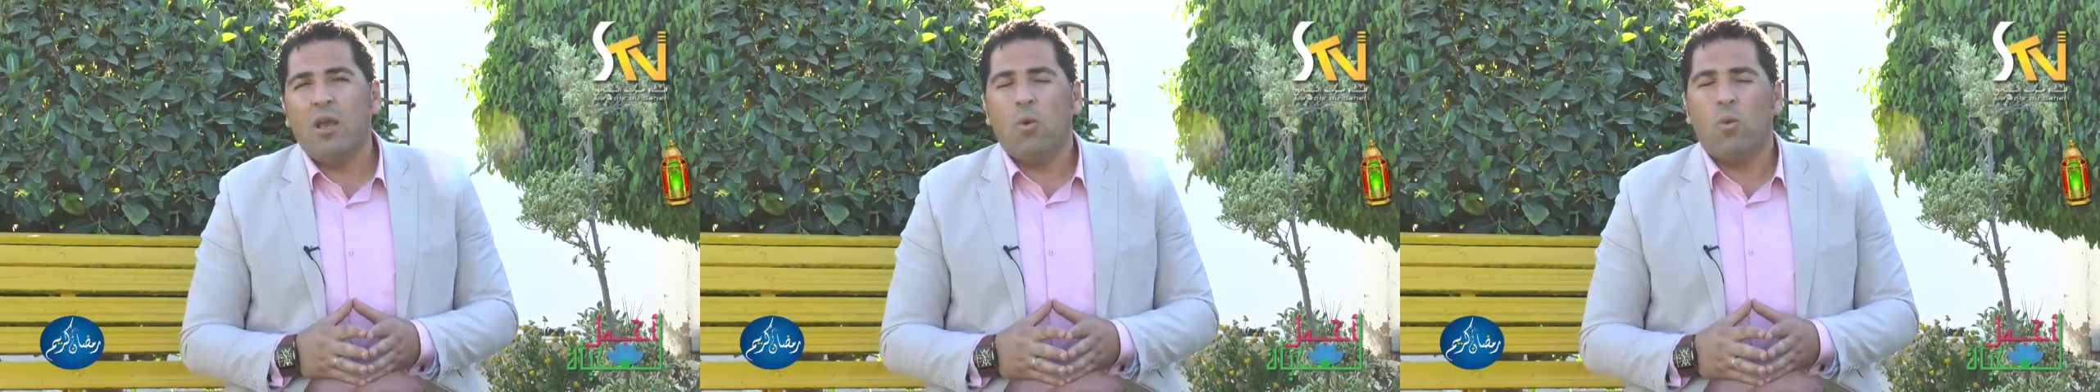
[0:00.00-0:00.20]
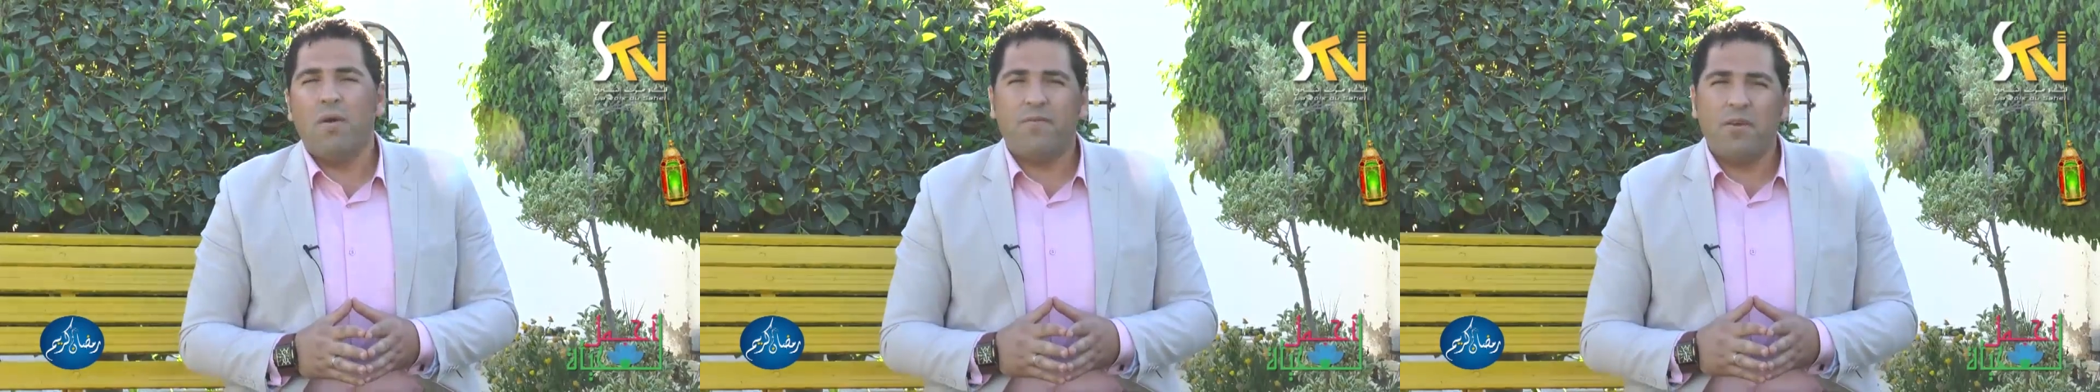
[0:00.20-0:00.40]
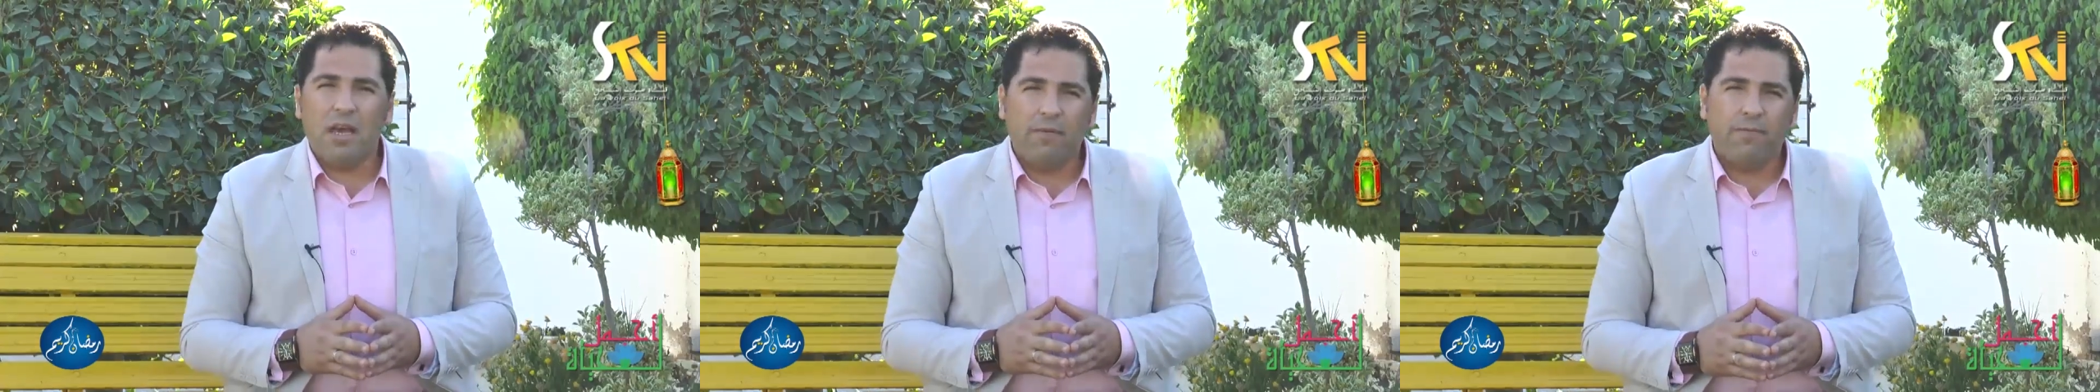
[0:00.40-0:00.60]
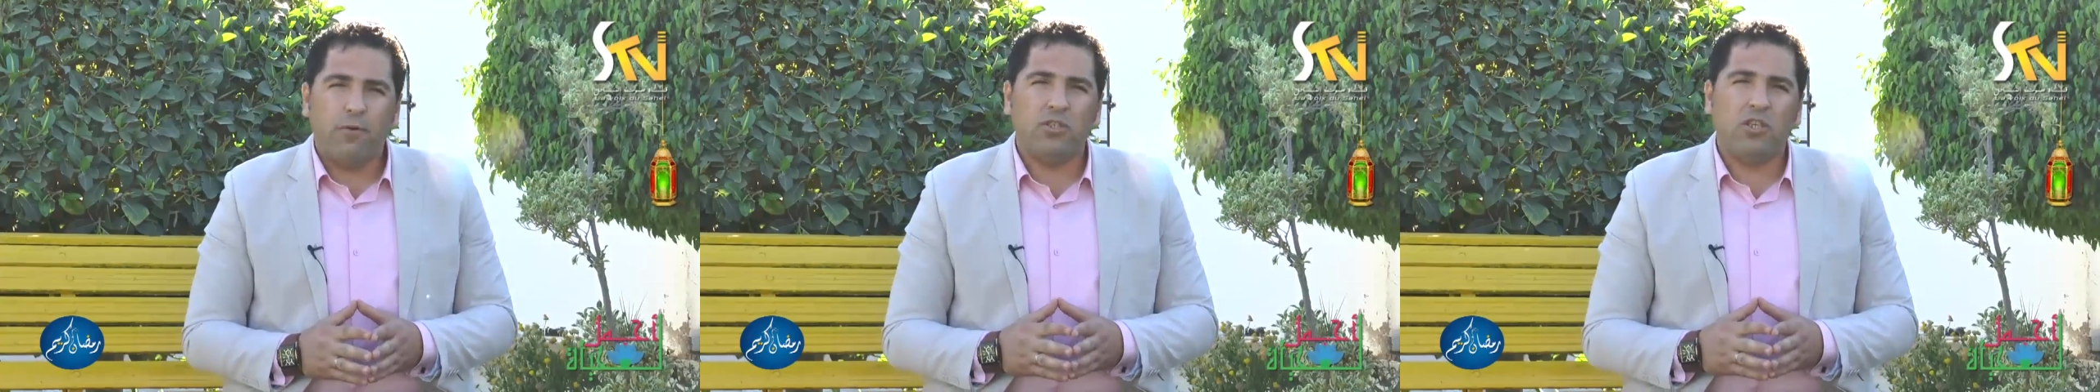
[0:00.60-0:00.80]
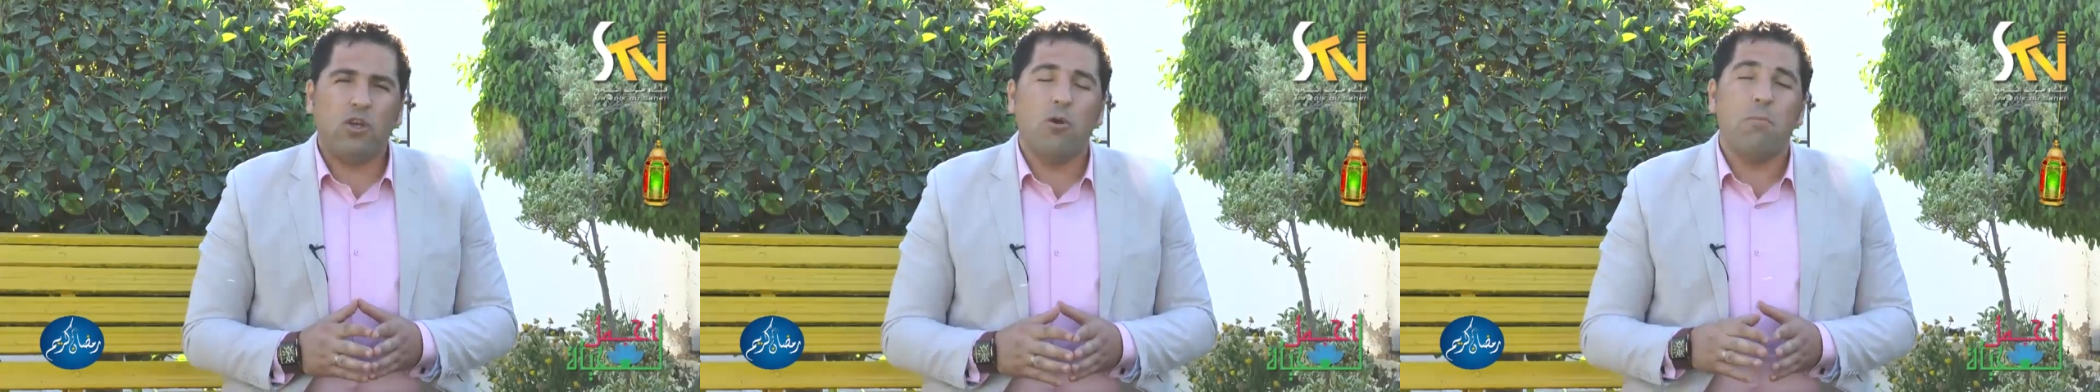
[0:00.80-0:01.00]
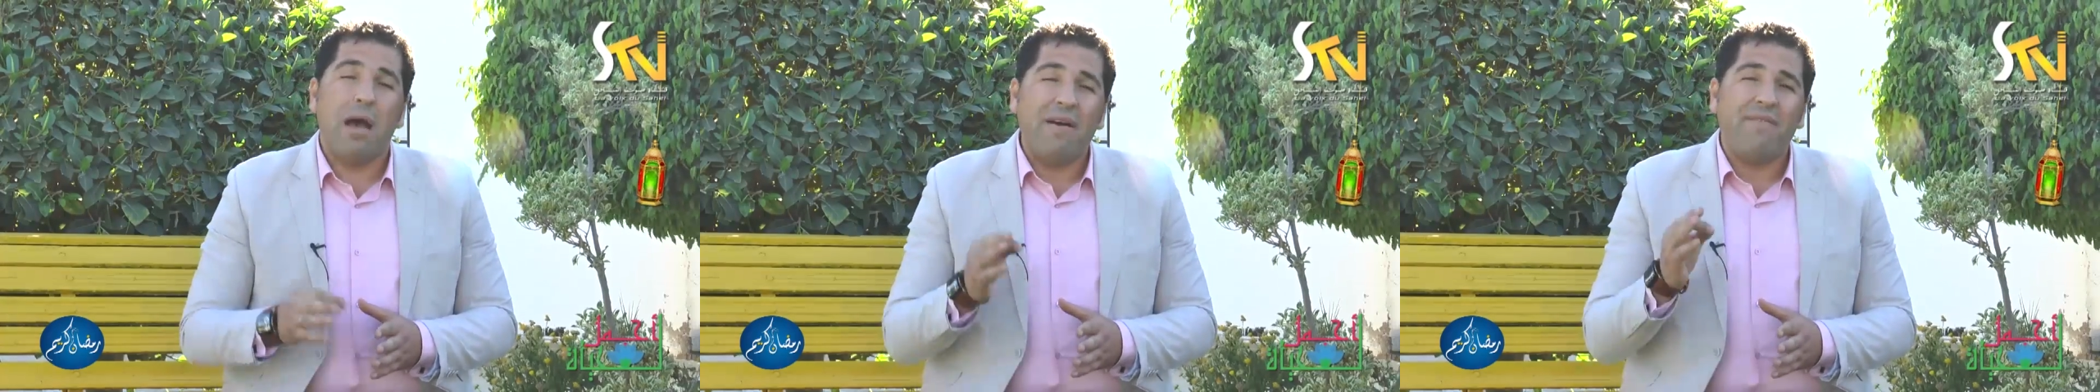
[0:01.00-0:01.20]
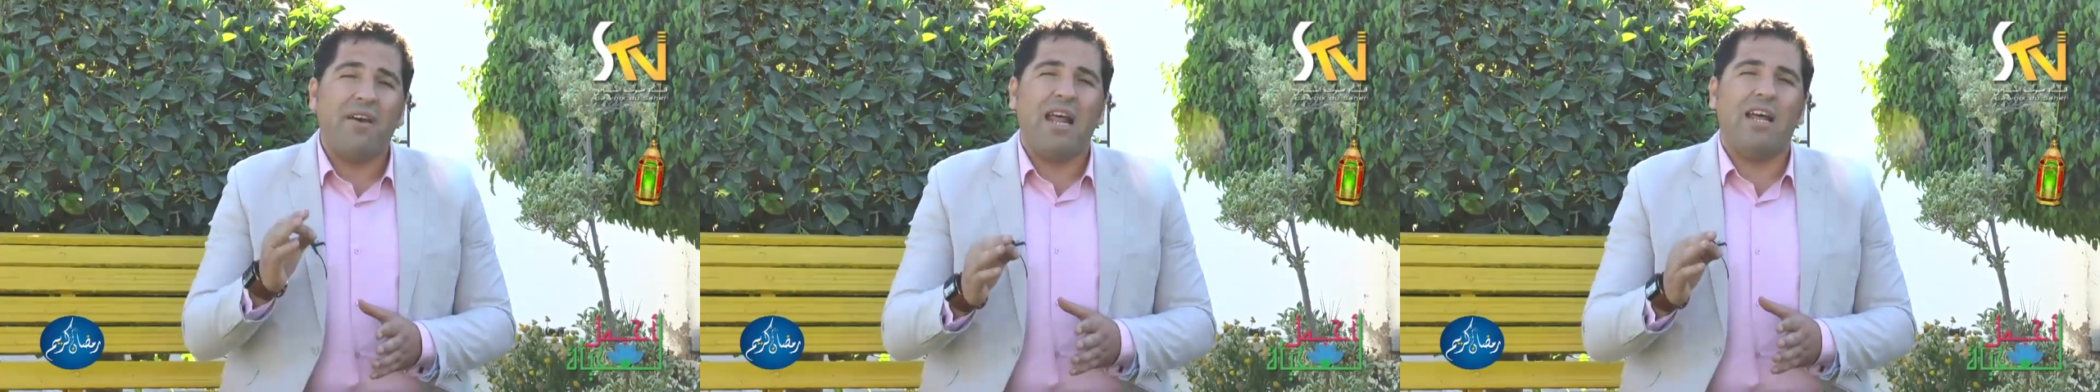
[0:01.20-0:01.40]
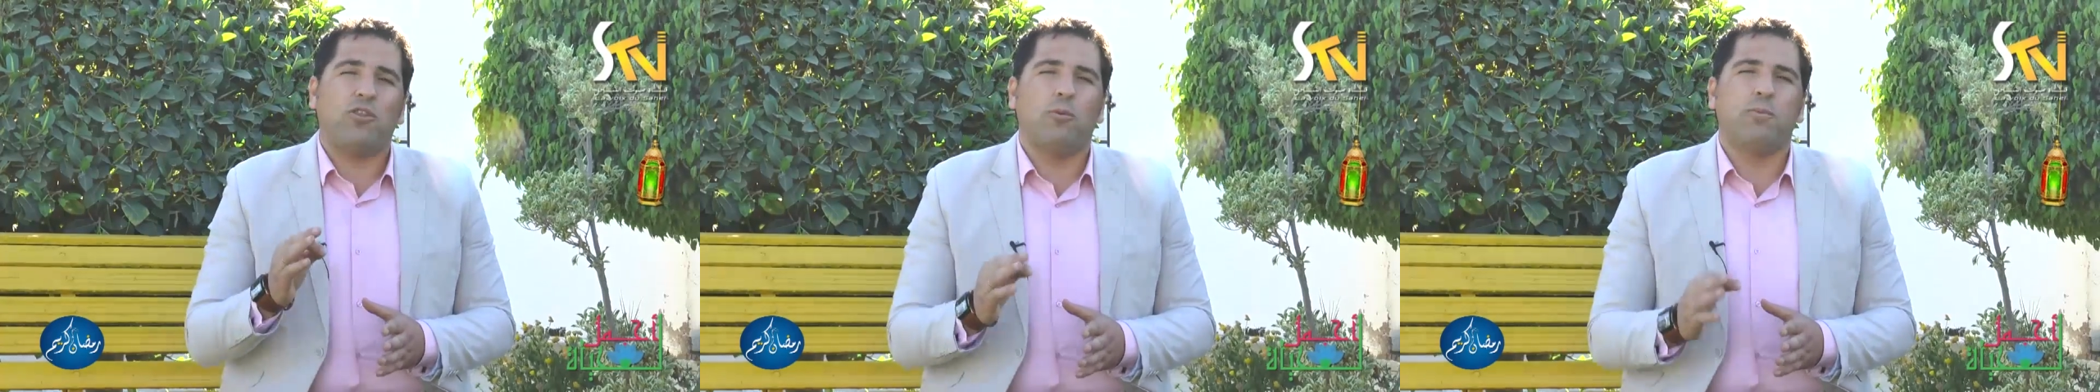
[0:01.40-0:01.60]
وفي أنفسكم
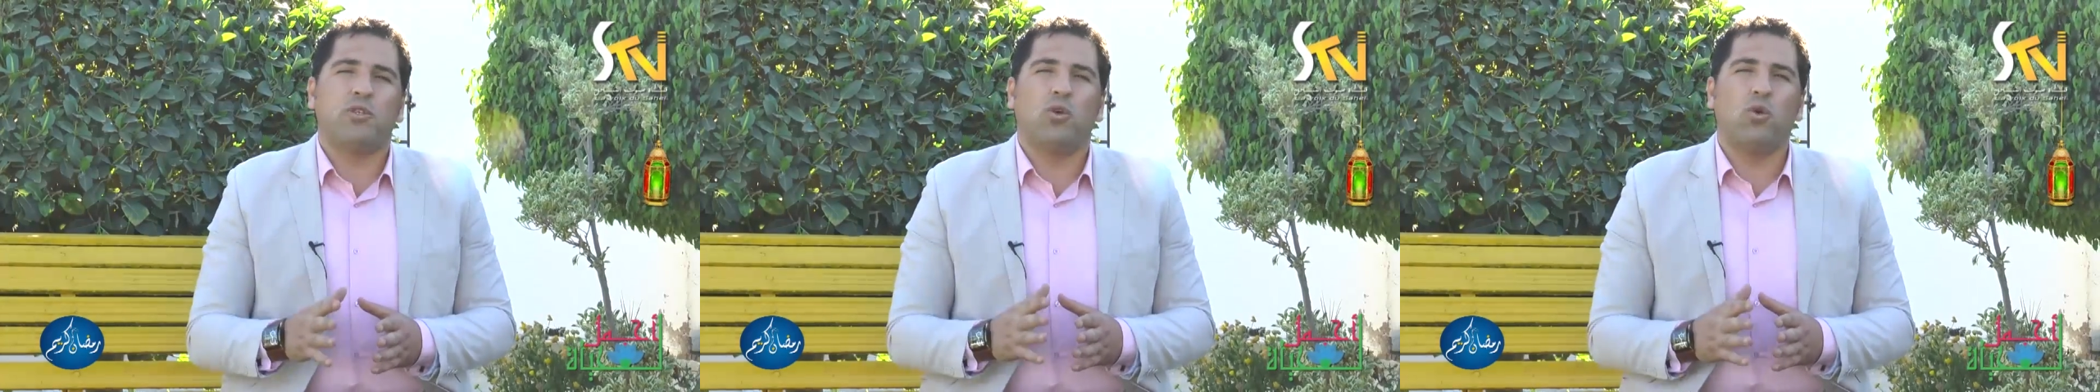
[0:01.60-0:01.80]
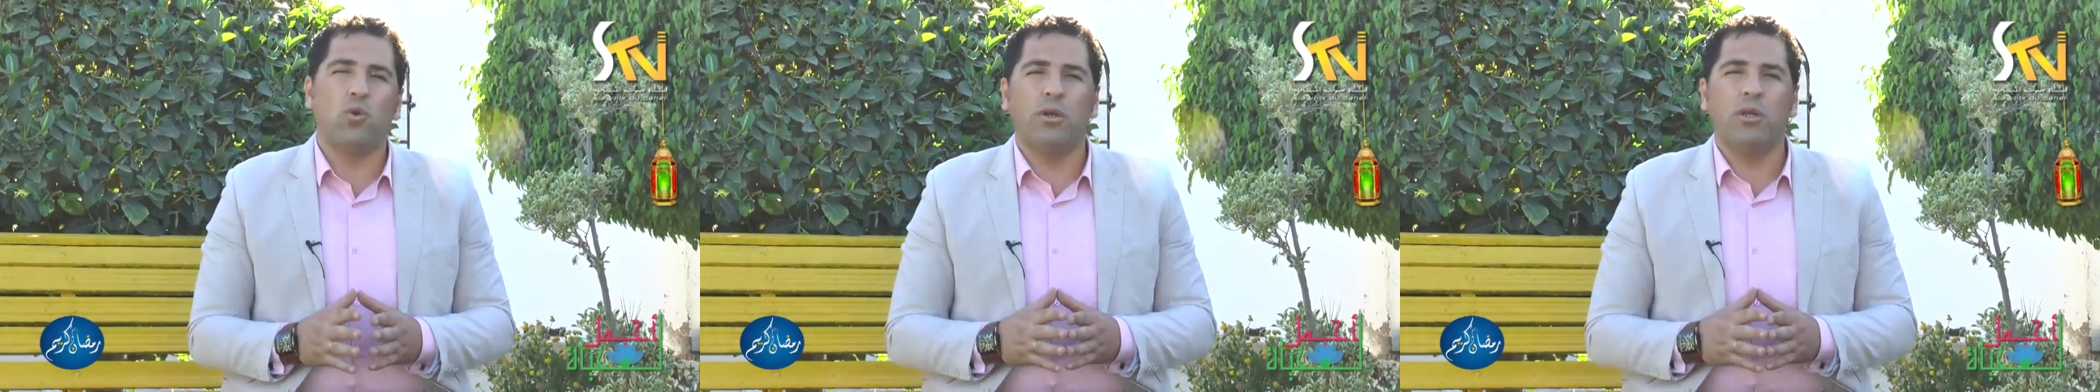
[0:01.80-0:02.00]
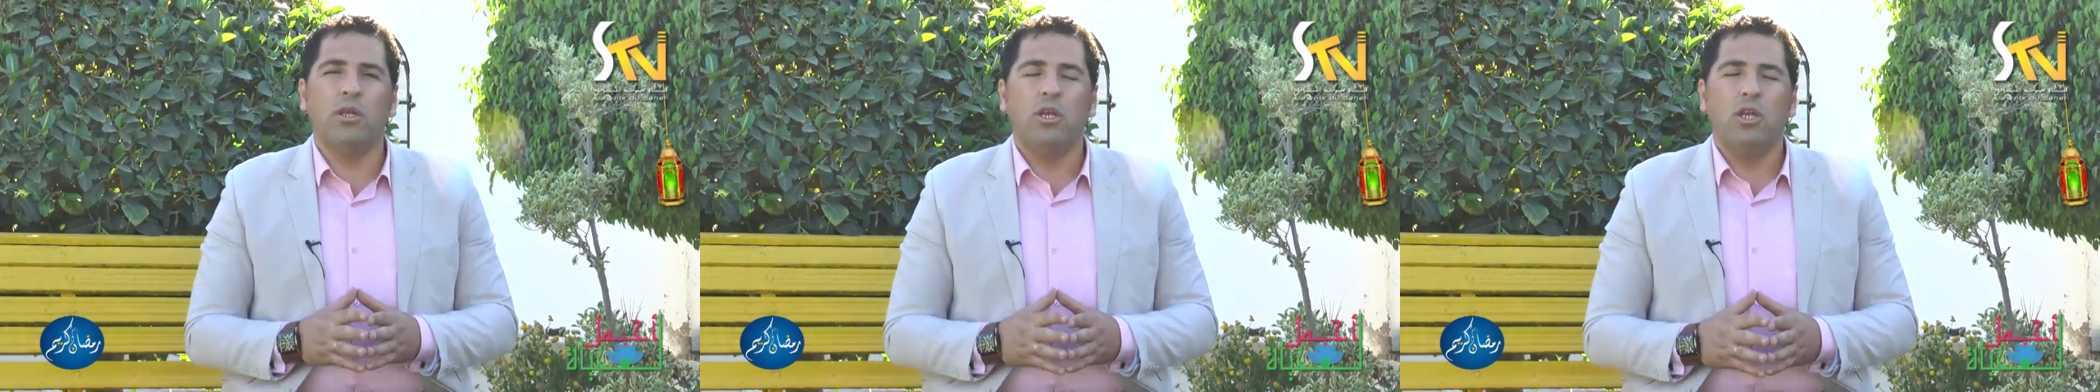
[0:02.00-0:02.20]
أفلا تبصرون